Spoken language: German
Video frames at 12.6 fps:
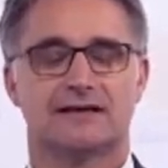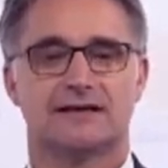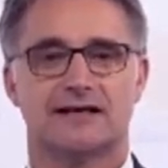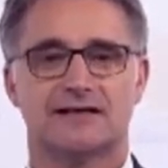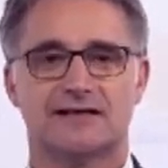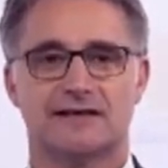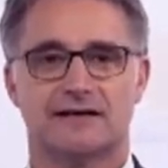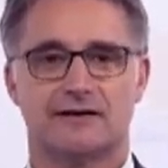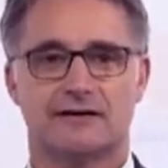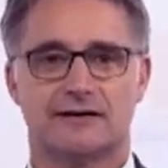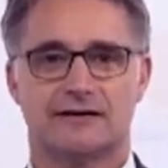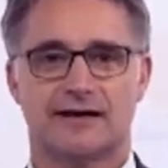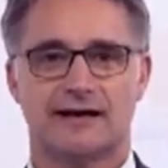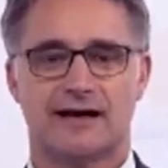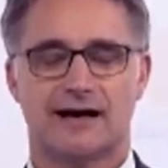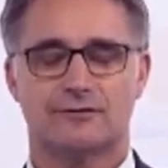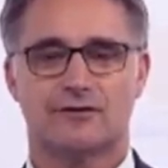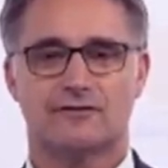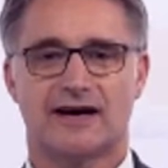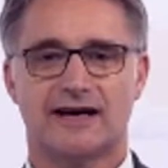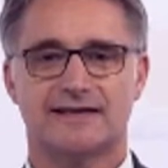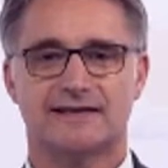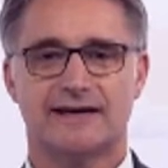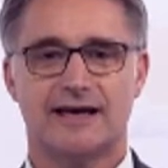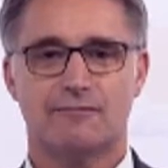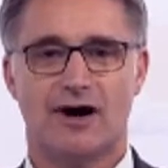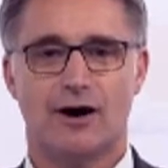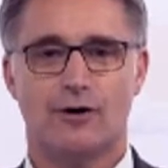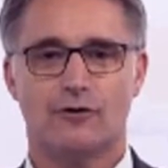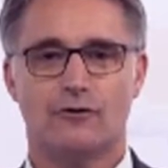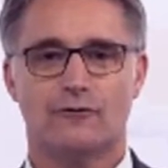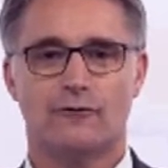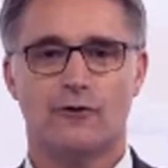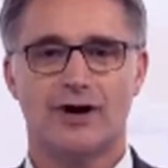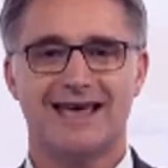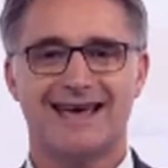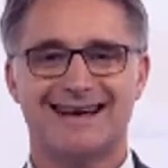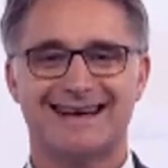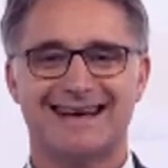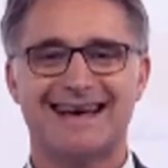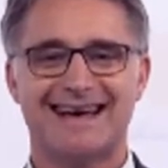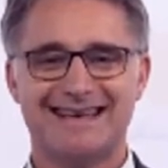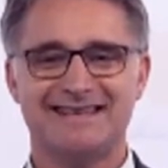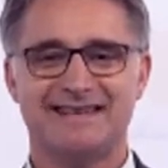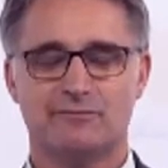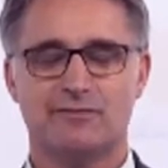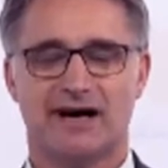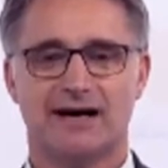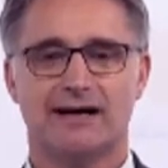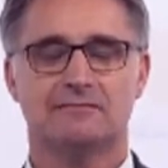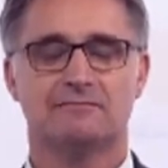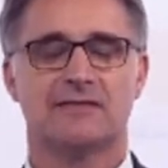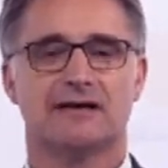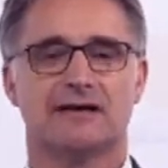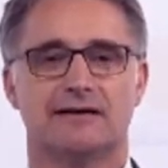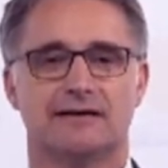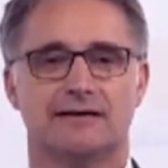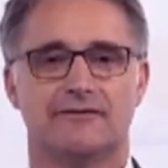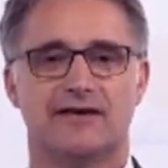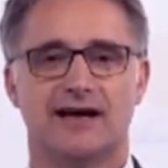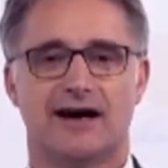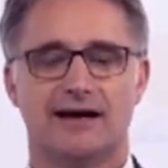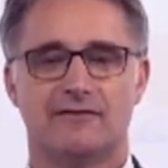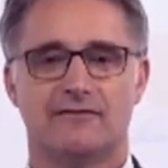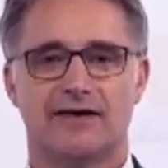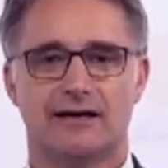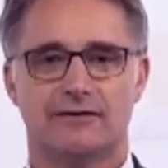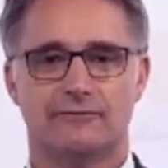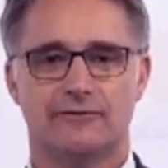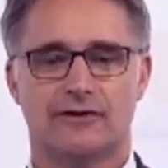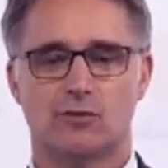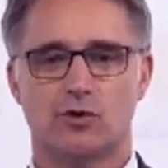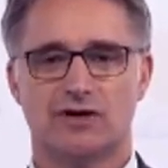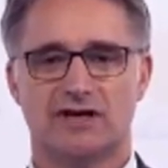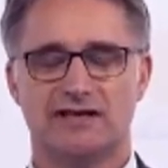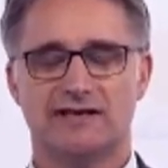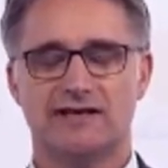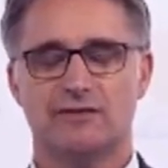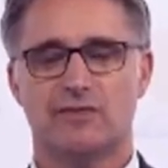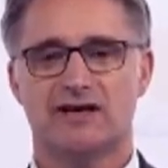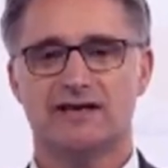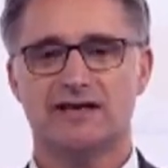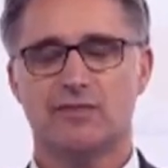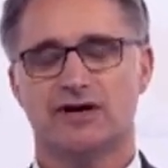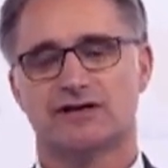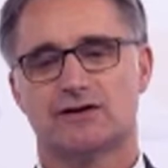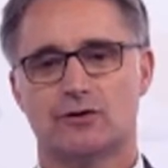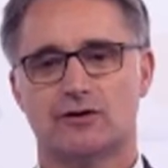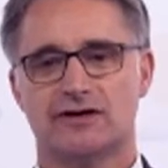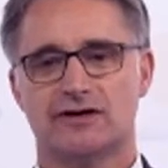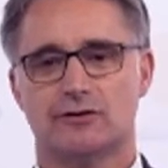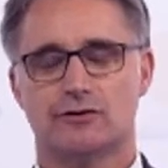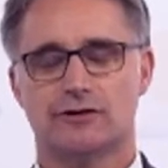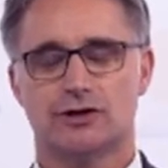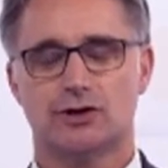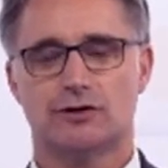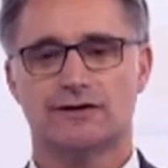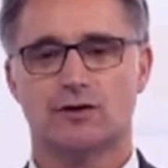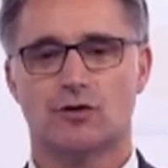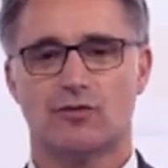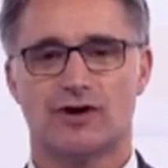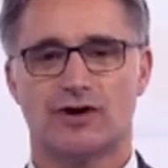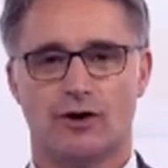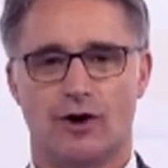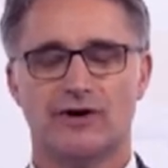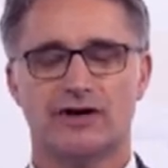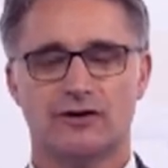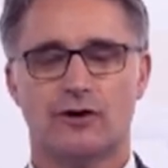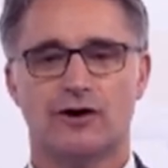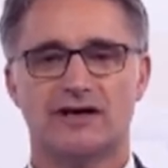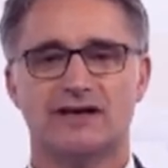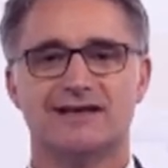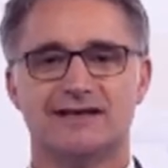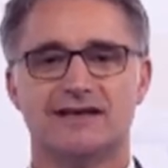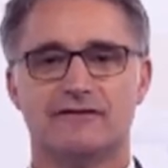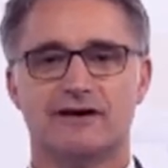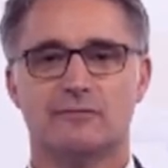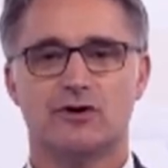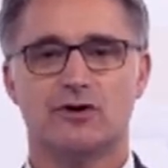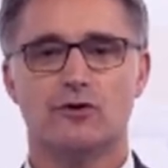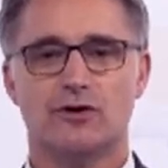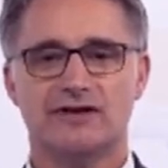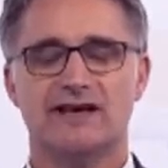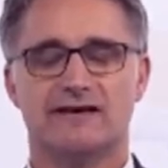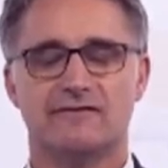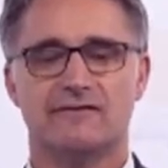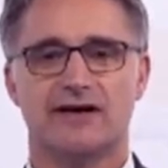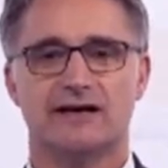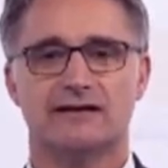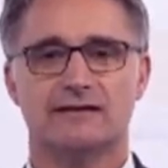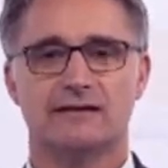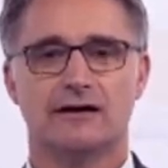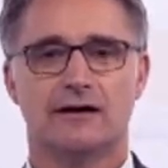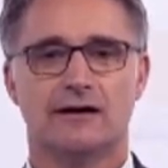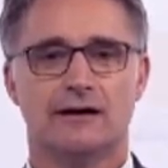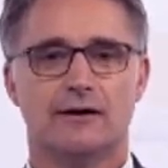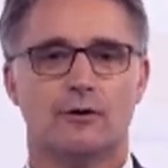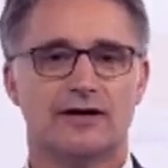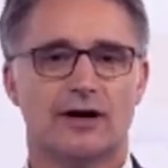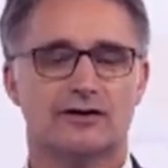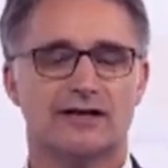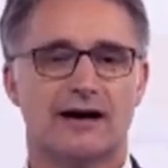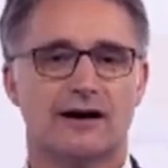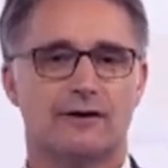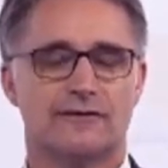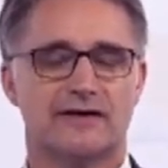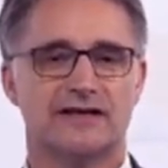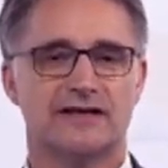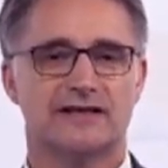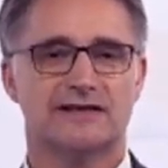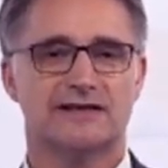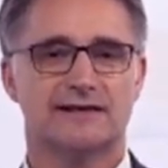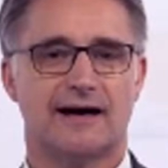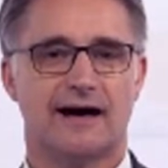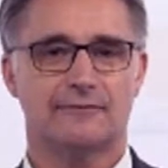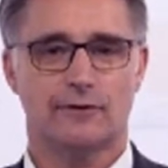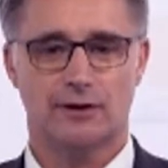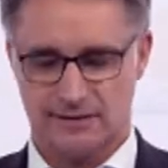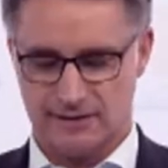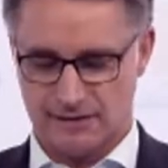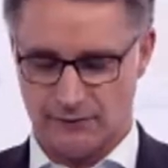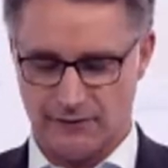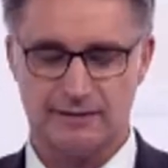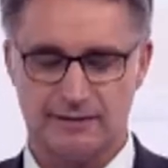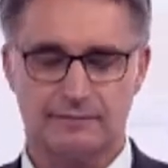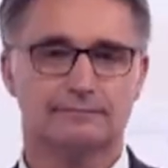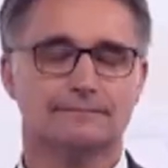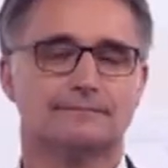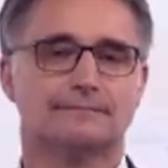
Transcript: Das ist in irgendeiner Art und Weise eben auch vorherrechenbar. Wir alle werden vermutlich nicht mehr die persönliche Unterstützung bekommen können, die wir benötigen werden. Und auch darauf gilt es, Antworten zu finden.